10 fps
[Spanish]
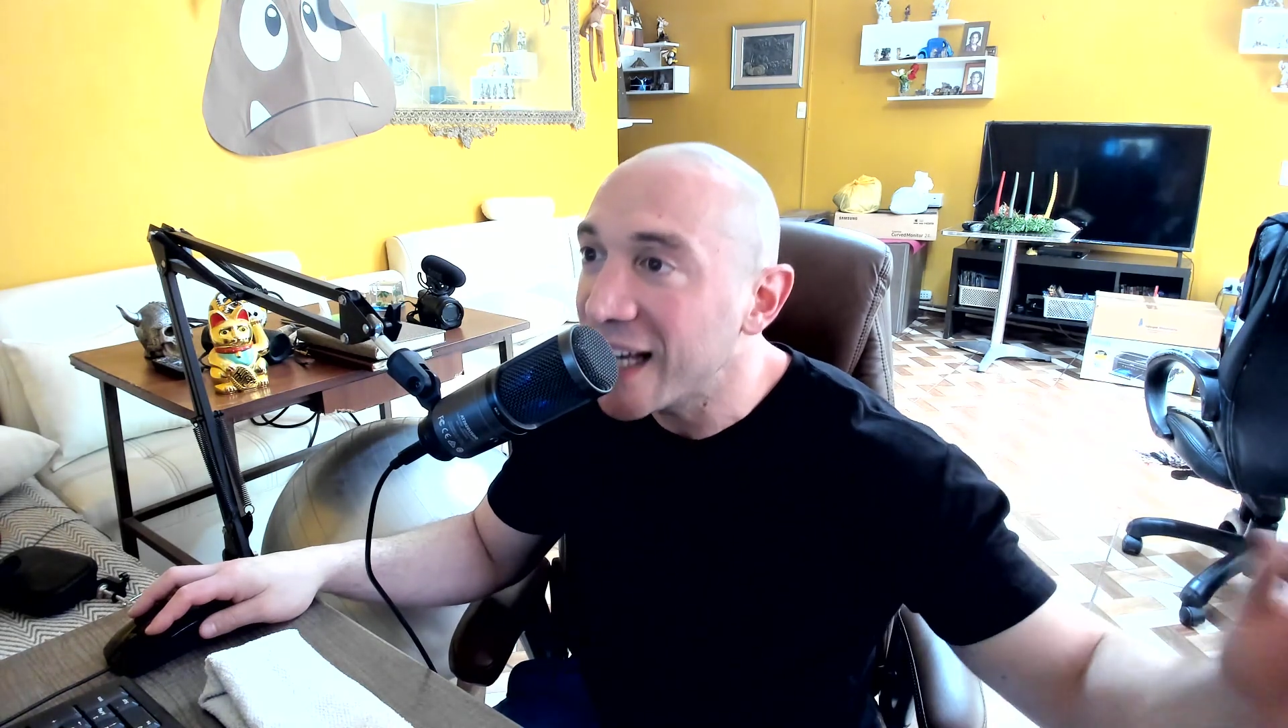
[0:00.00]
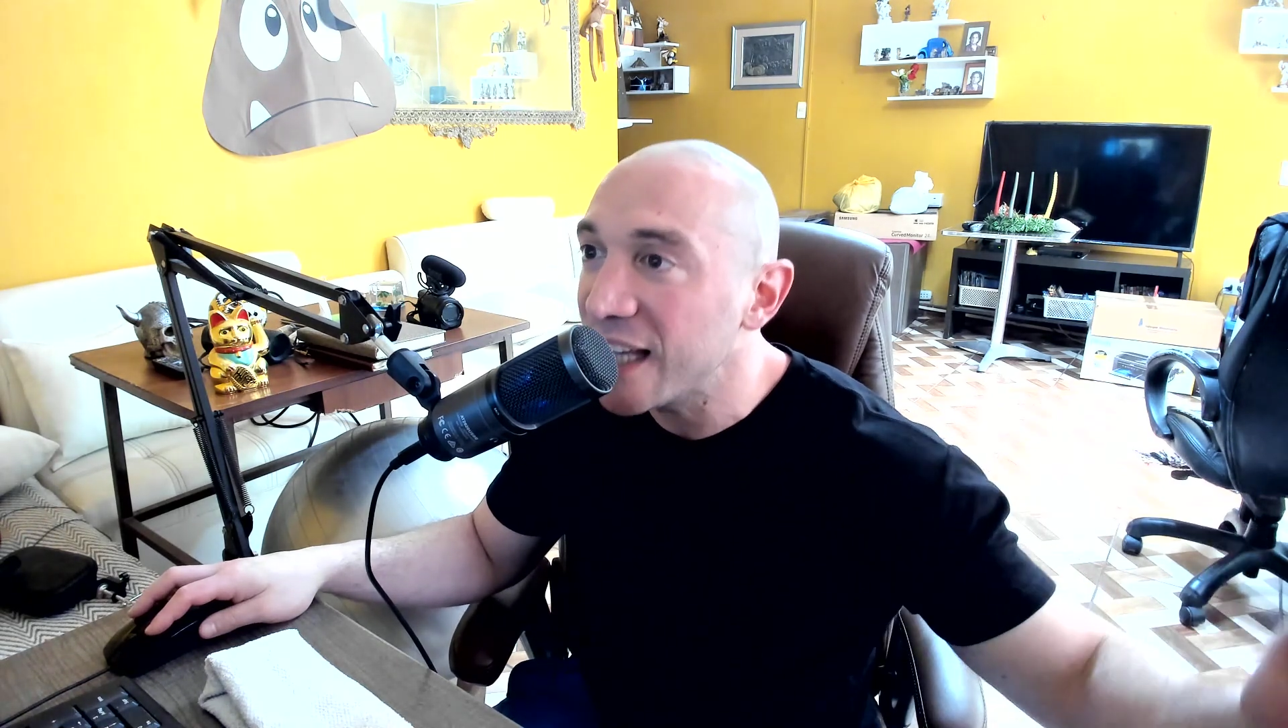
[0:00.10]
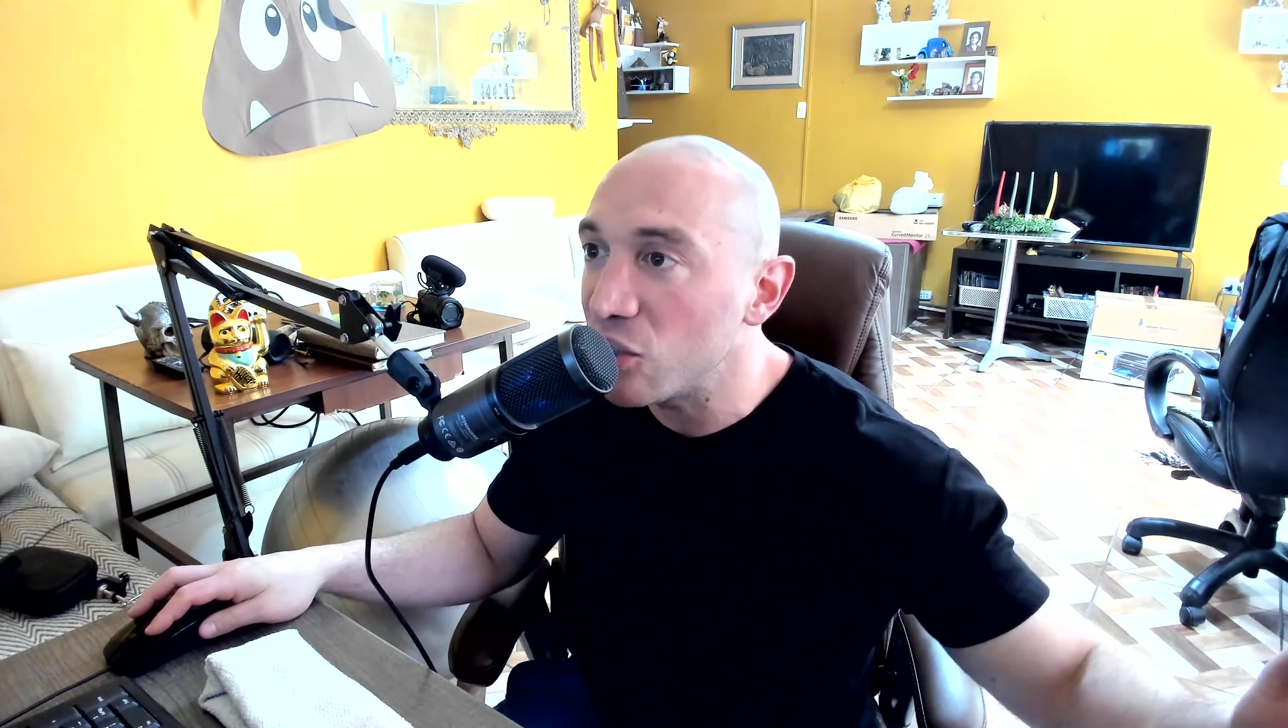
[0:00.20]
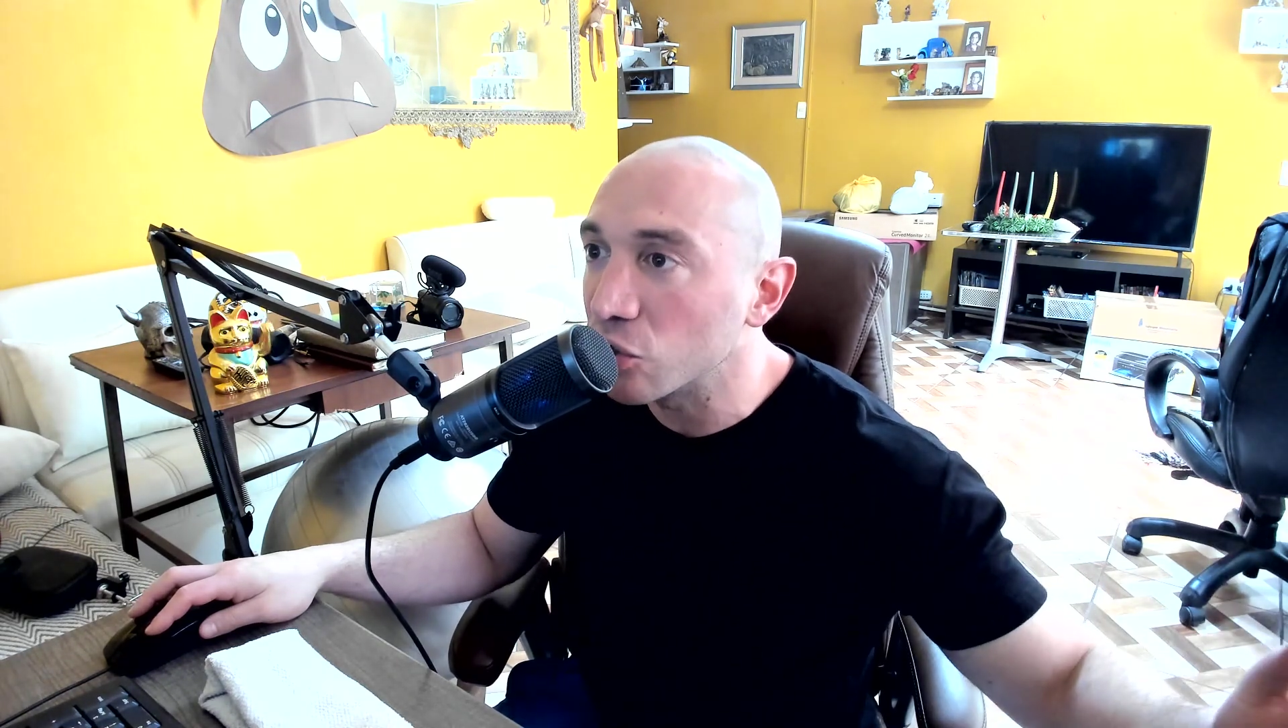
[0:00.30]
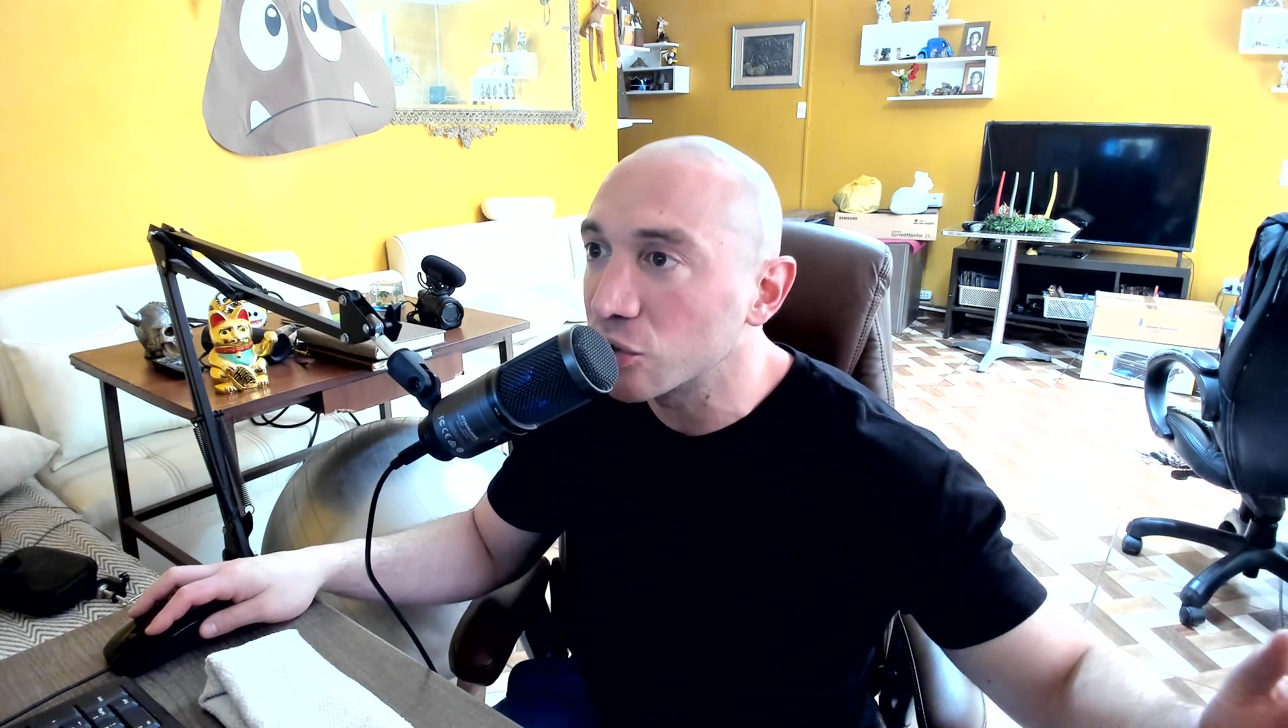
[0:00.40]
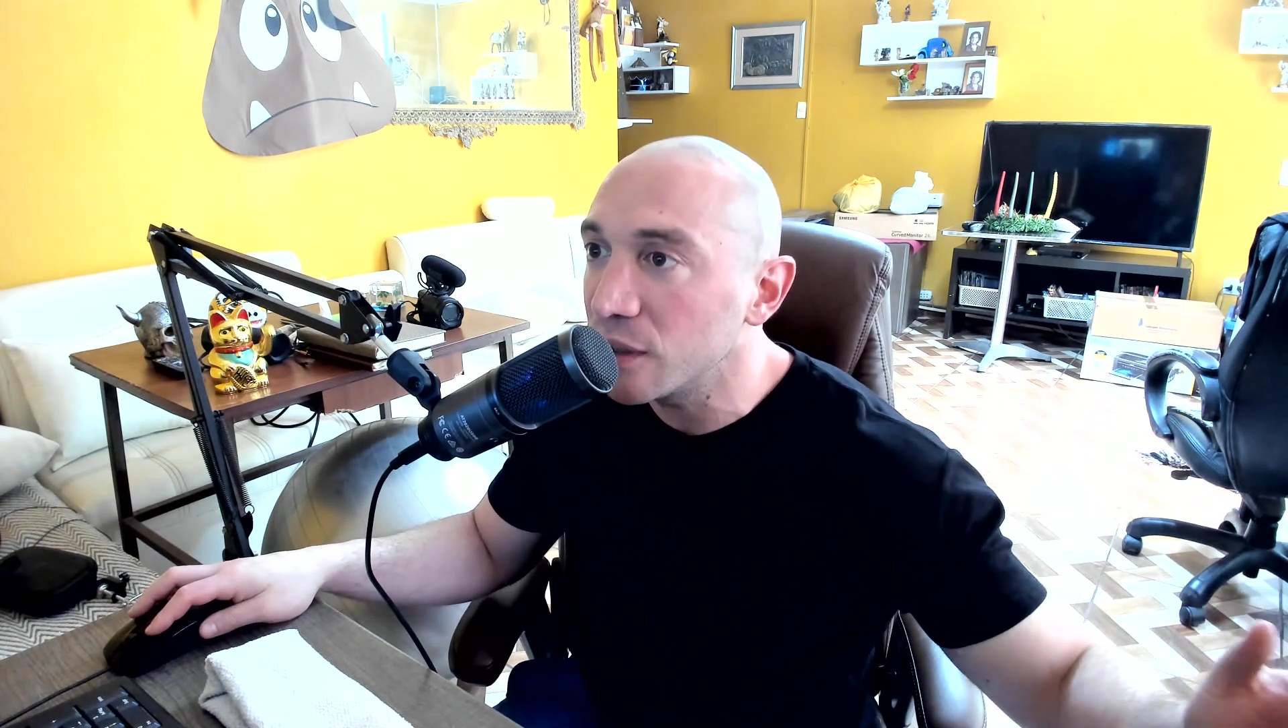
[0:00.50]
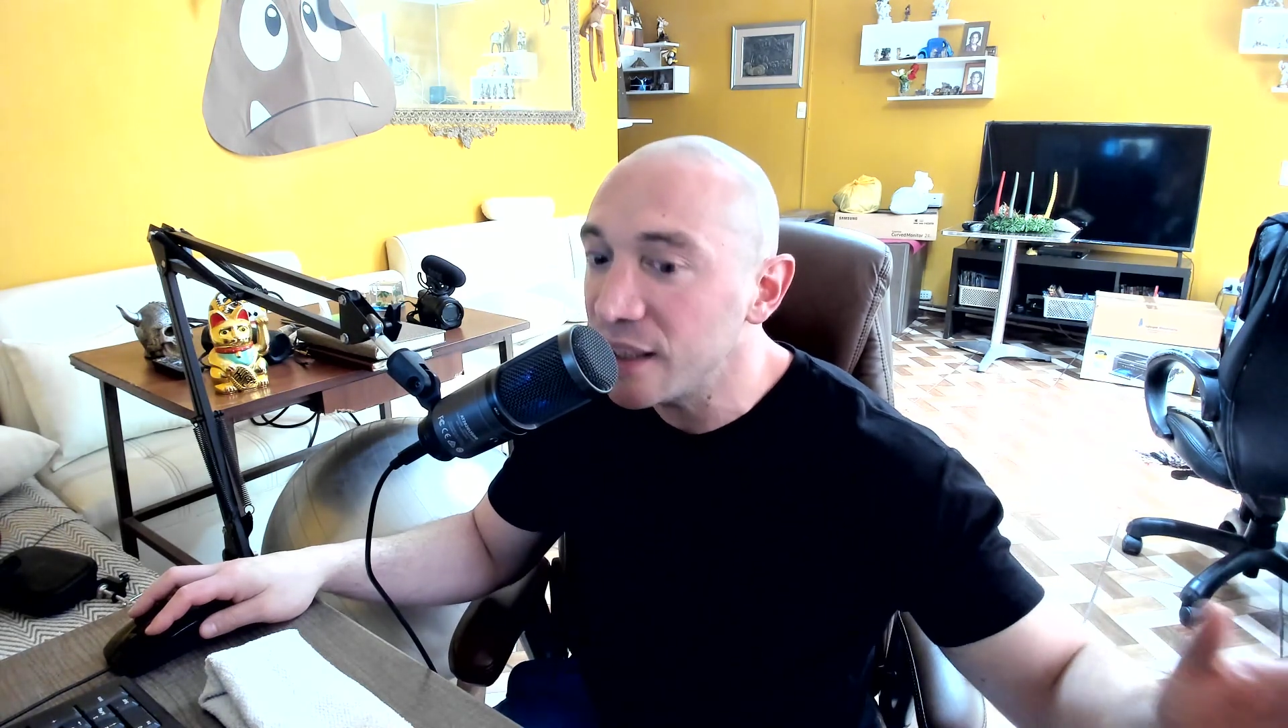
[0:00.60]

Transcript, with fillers: ellos.